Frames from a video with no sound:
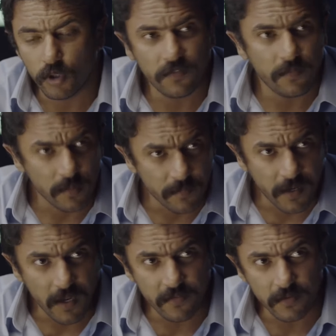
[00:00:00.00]
مختفي من
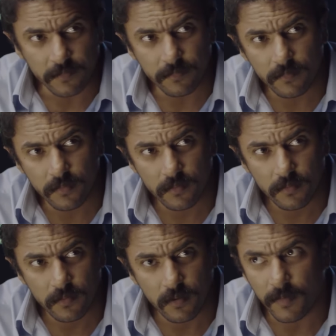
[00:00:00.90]
امبارح يا فندم
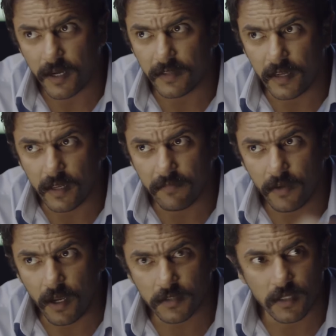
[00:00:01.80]
المكان اللي
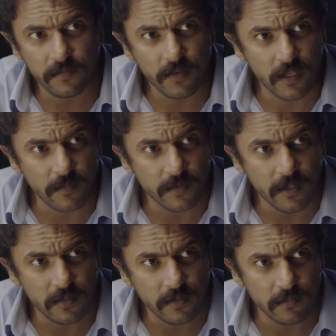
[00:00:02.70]
كان فيه حصلت فيه جريمه
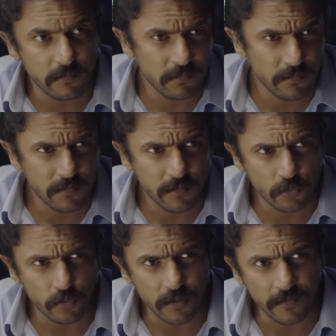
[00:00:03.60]
قتل
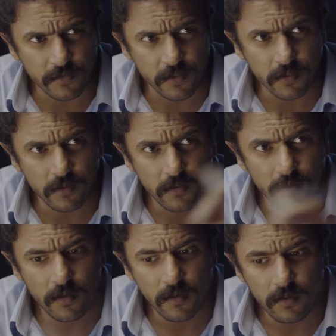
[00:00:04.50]
دكتور النفسيه
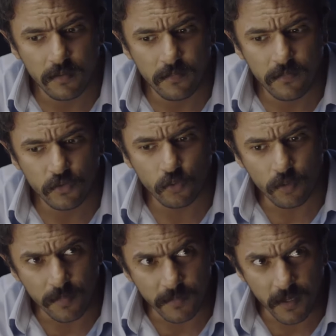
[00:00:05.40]
في
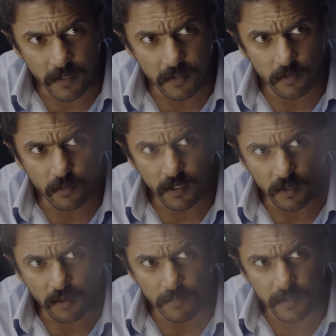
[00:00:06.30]
شكوك مبدئيه ان هو
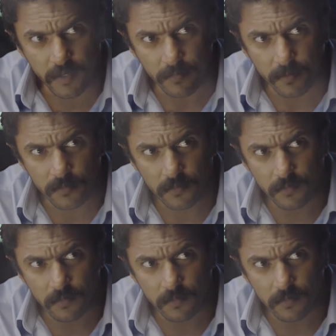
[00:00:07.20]
ليه علاقه بالجريمه